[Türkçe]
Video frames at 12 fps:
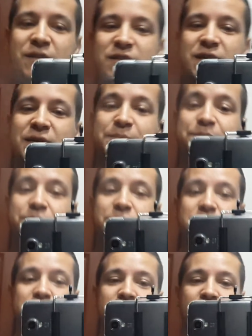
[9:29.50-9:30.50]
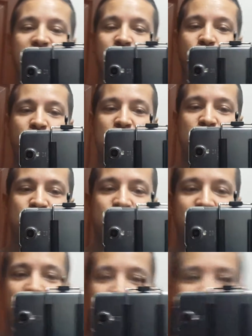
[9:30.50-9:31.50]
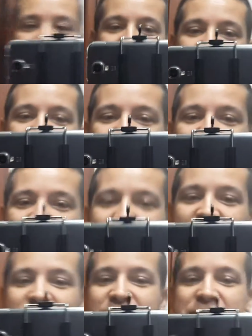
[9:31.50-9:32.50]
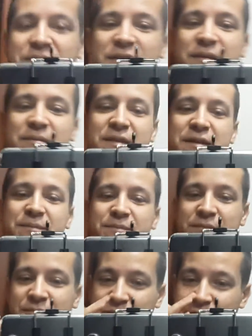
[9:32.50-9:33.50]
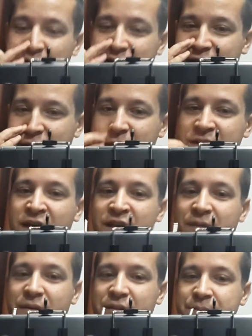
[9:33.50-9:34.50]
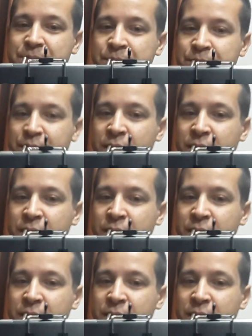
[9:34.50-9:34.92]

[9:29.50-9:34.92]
arkadaşlar. Buhar oluşumu mükemmel diyebilirim. Bir deneme daha yapalım.